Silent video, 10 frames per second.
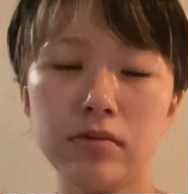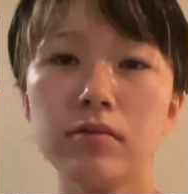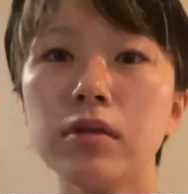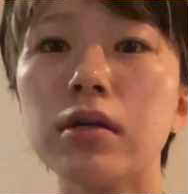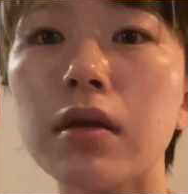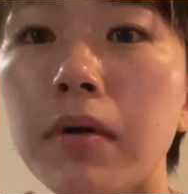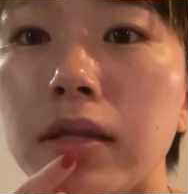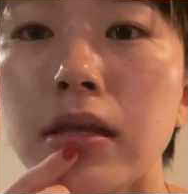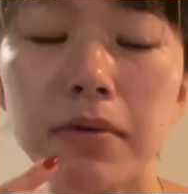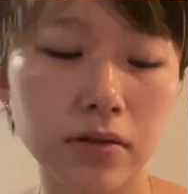とにかく今は
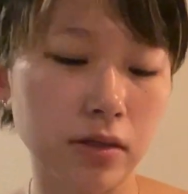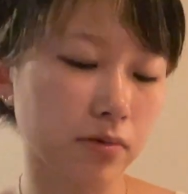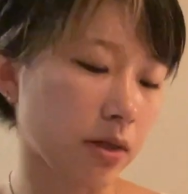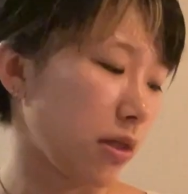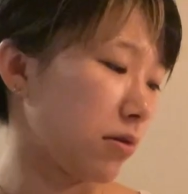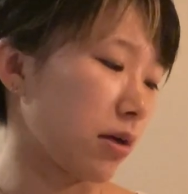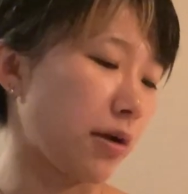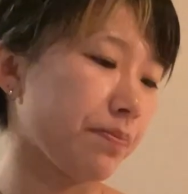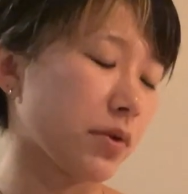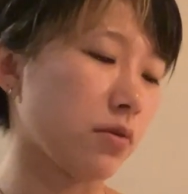ニキビ跡がすごい気になるから
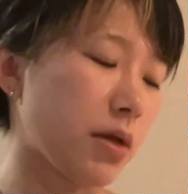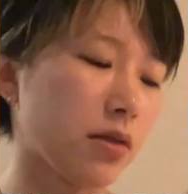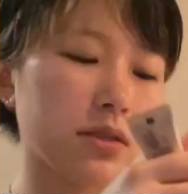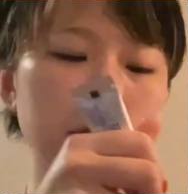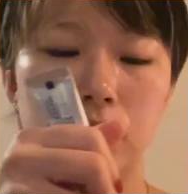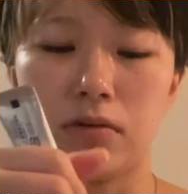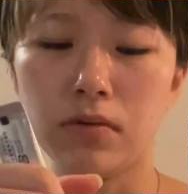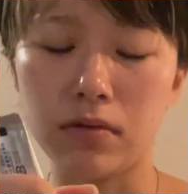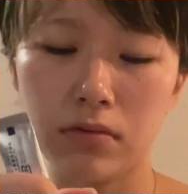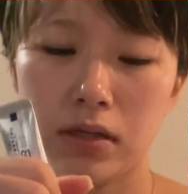このメラノ CC を